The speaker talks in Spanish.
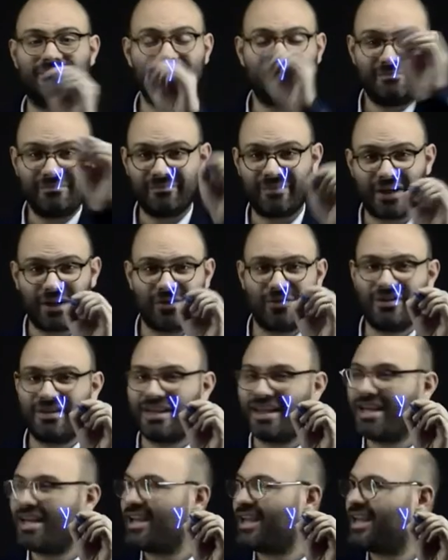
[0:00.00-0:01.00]
perdón, y
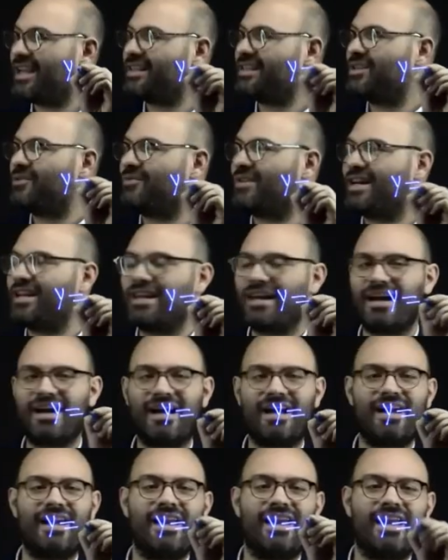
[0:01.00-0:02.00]
es igual
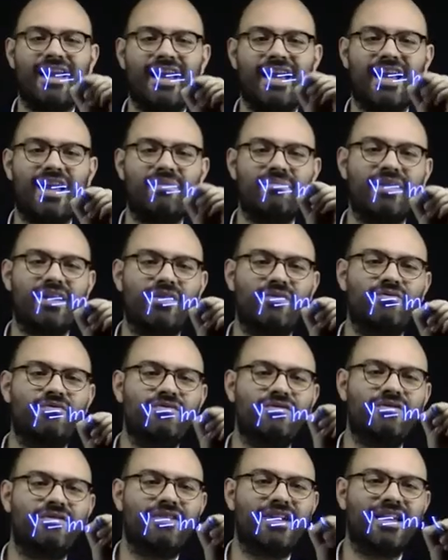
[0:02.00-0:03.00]
a
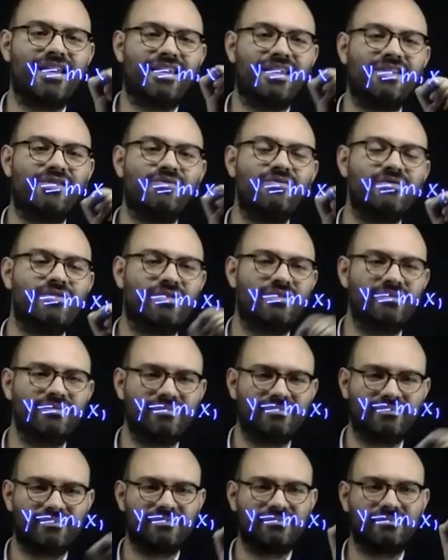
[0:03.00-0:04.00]
m1x1
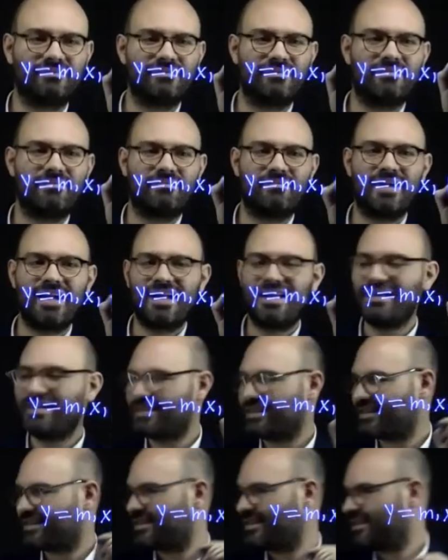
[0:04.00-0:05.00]
más